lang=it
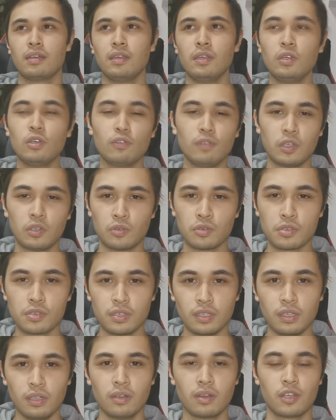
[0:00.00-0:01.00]
Io vi
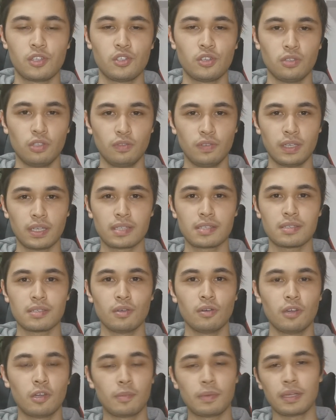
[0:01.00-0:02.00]
consiglio la
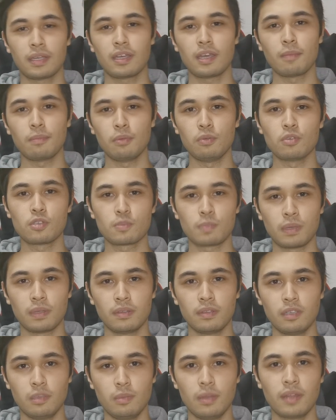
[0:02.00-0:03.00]
certificazione perché è più
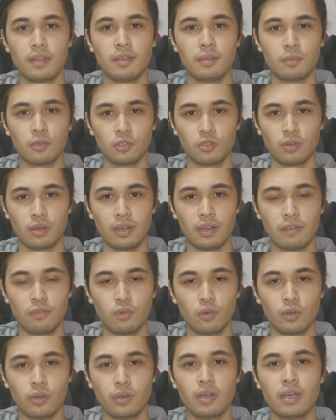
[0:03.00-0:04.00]
spendibile nel mondo del
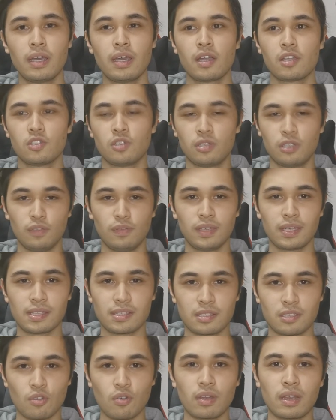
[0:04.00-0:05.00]
lavoro.
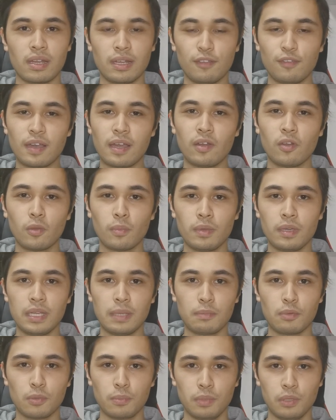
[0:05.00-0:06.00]
Certificazione livello
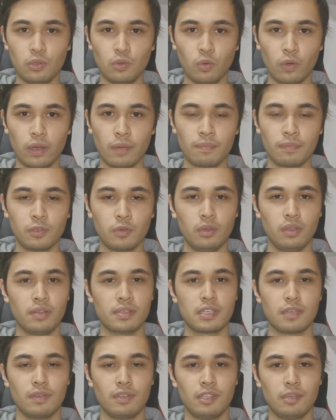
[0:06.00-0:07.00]
minimo B2, quindi
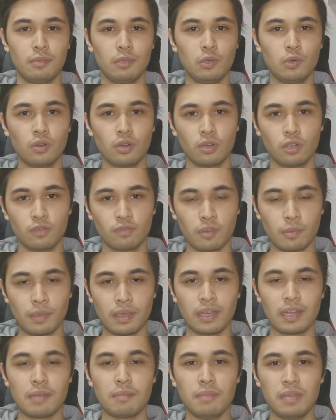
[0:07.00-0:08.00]
se avete B1 non va
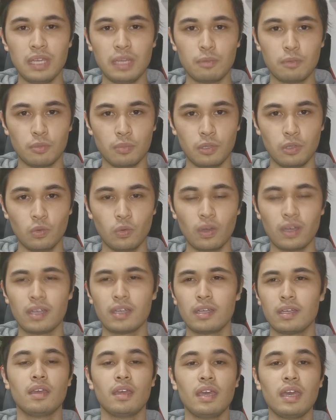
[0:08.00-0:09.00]
bene, minimo B2,
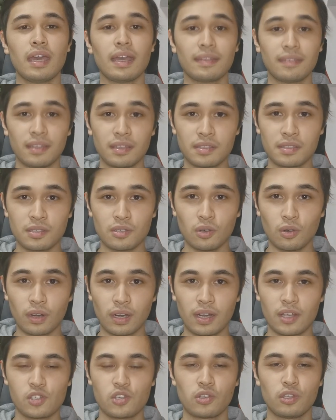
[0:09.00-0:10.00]
e
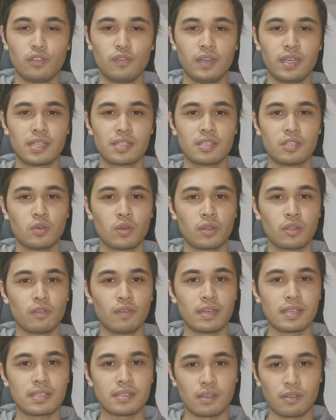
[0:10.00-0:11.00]
attenzione, la certificazione
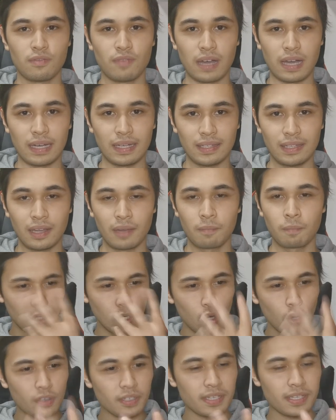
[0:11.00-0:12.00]
deve essere valida.
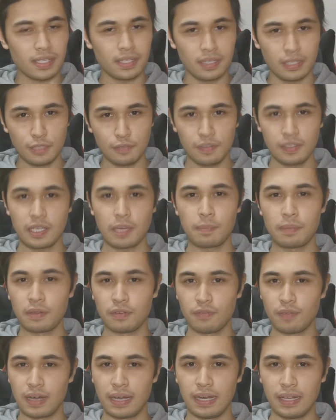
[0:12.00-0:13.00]
Cosa significa
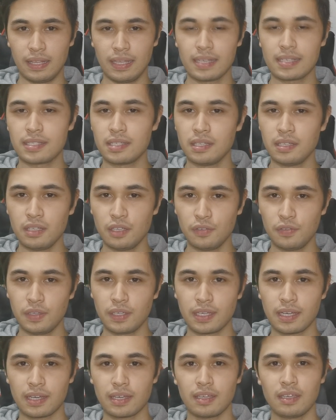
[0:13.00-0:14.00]
per valida?
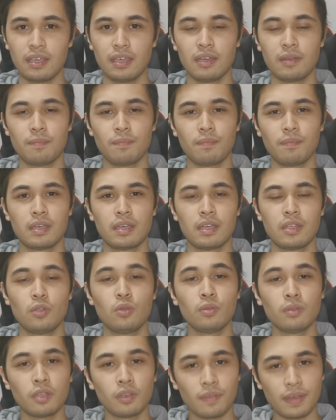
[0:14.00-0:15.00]
Significa che
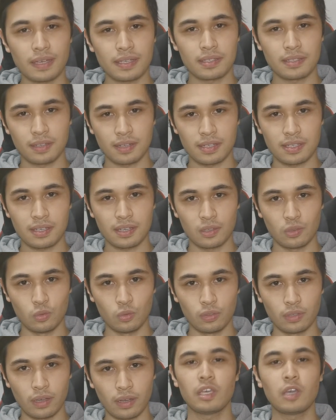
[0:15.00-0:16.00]
non deve essere
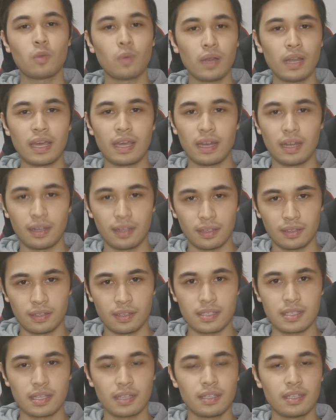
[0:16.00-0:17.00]
scaduta. E qual è la data
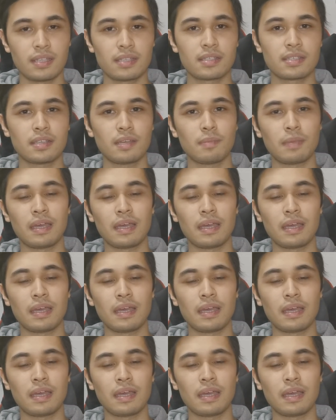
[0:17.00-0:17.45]
di scadenza?